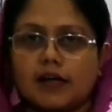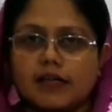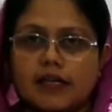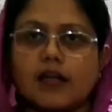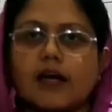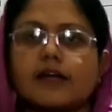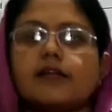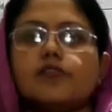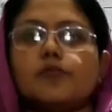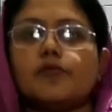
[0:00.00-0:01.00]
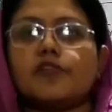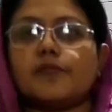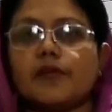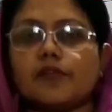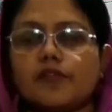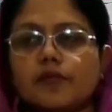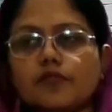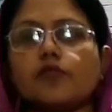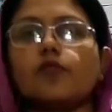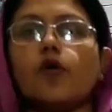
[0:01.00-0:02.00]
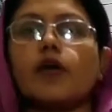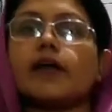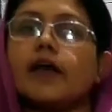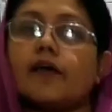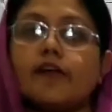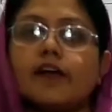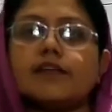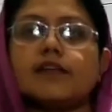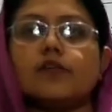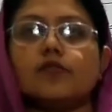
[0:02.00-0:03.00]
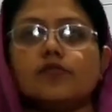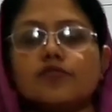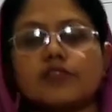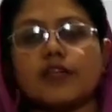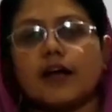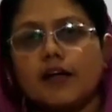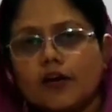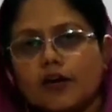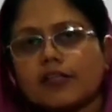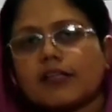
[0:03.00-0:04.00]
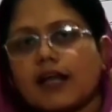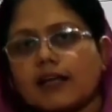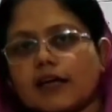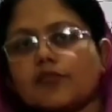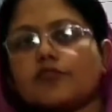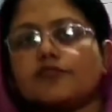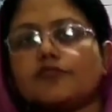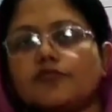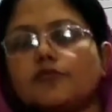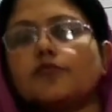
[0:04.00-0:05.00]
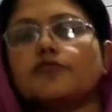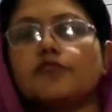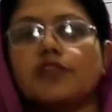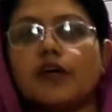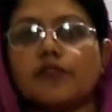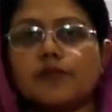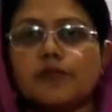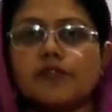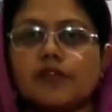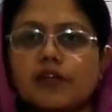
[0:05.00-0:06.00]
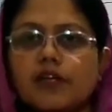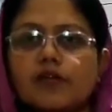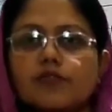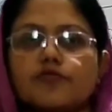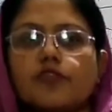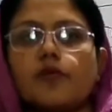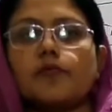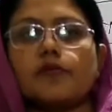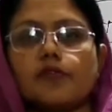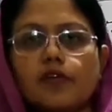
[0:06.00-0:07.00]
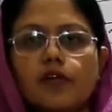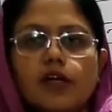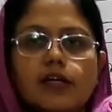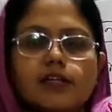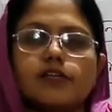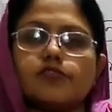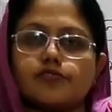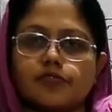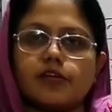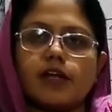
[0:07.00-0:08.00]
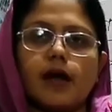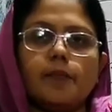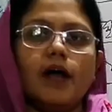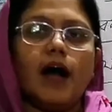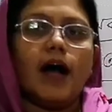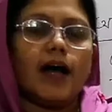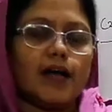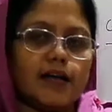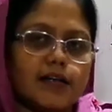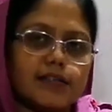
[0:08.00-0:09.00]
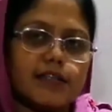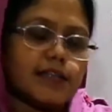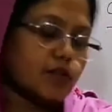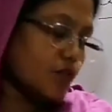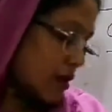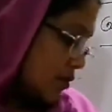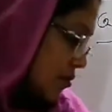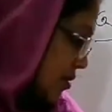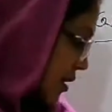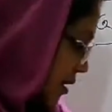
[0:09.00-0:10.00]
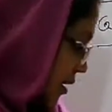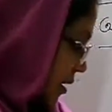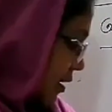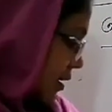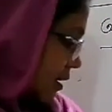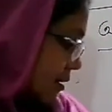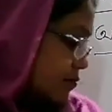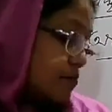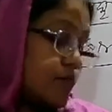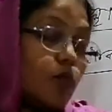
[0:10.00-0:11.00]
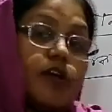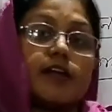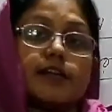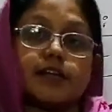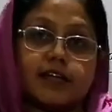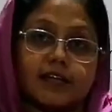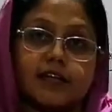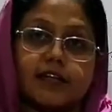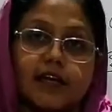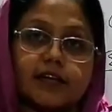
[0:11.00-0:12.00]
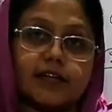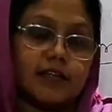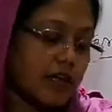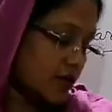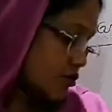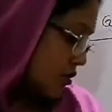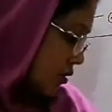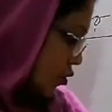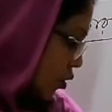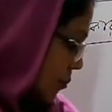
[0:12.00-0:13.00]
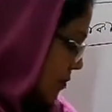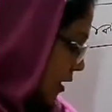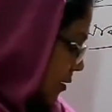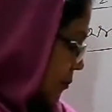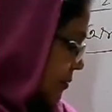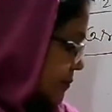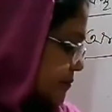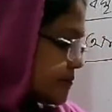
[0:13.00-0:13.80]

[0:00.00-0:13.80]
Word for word: দেহের আকৃতির উপর ডিপেন্ড করবে তো গড়ে অ্যাভারেজে ওজনটা অর্থাৎ আলাদা করে যদি তুমি ওজন দাও হৃৎপিণ্ডকে তার ওজন হবে হলো তিনশো গ্রাম আর যেটা তোমার হচ্ছে মহিলাদের ক্ষেত্রে এটা এক তৃতীয়াংশ কম থাকবে